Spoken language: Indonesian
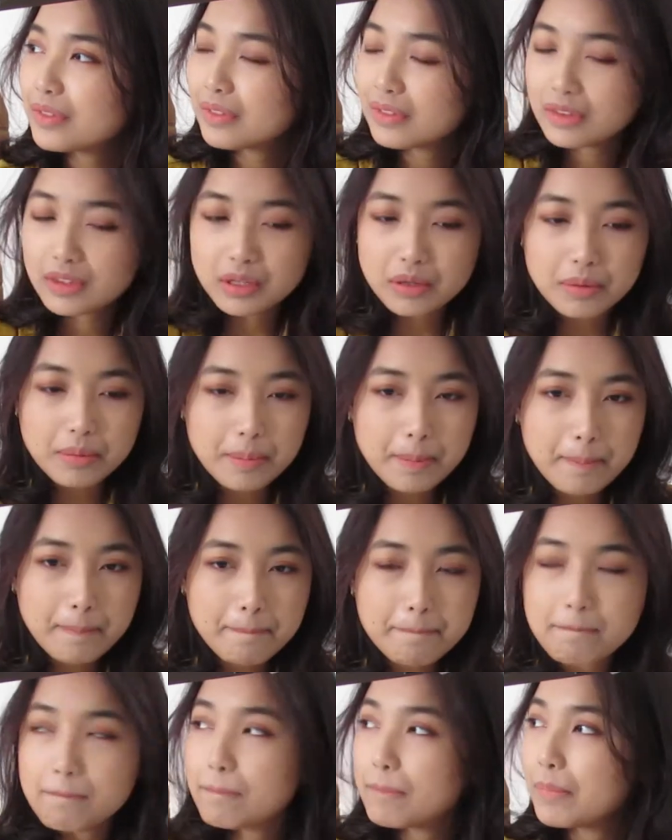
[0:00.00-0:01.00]
nah
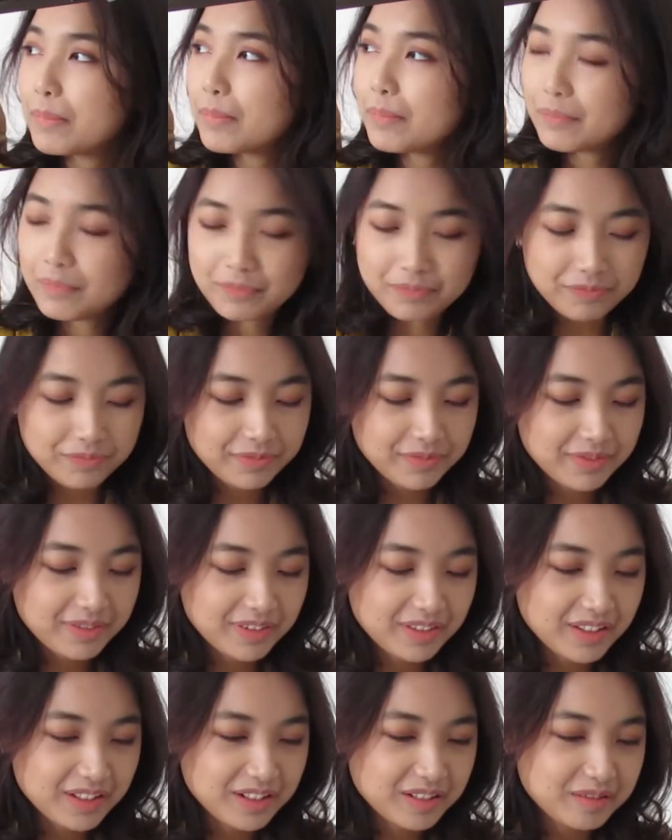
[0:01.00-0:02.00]
ya udah yang
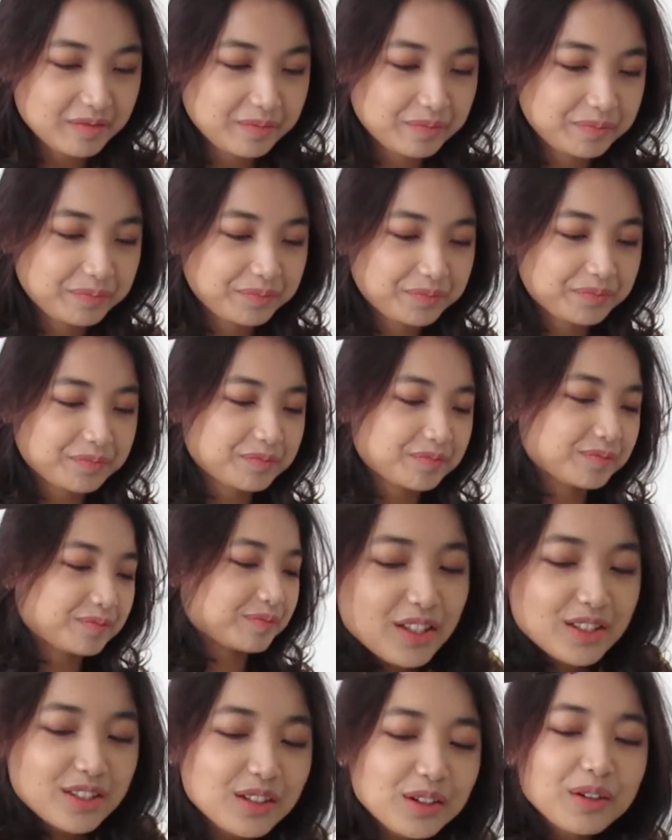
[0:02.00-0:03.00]
adanya
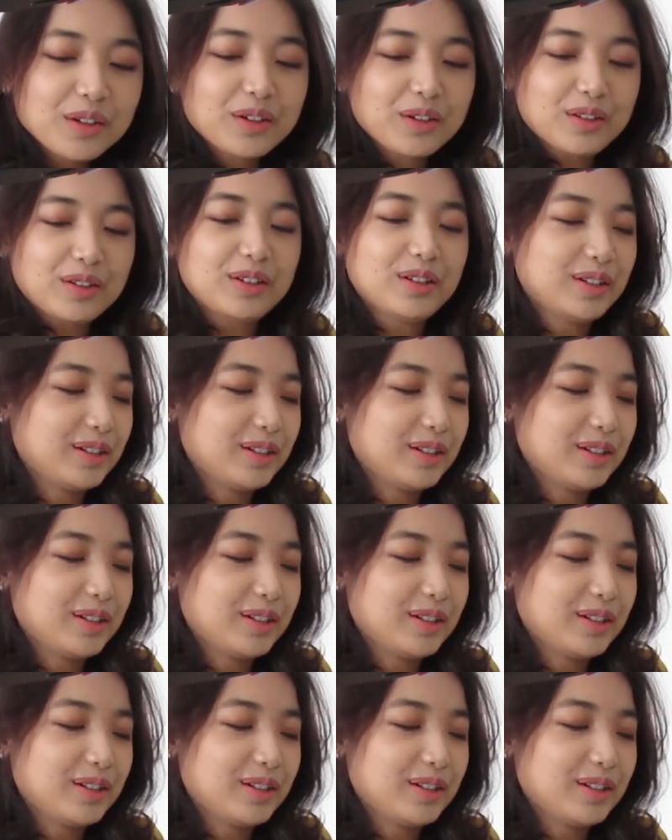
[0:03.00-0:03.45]
so